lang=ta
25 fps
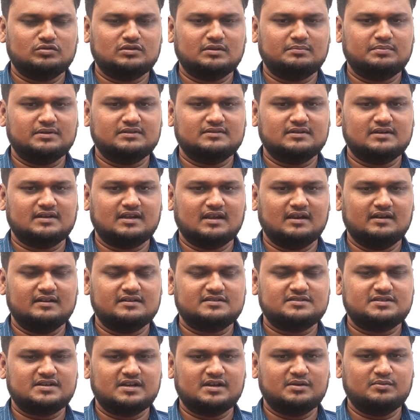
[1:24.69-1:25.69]
மூத்த
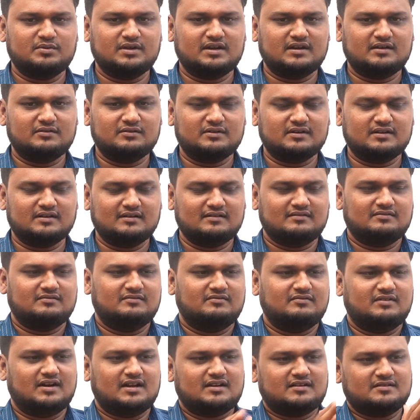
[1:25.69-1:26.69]
பத்திரிகையாளர் வீரா அவர்கள்
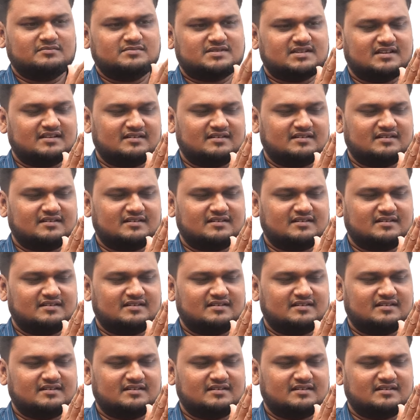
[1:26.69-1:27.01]
வணக்கம்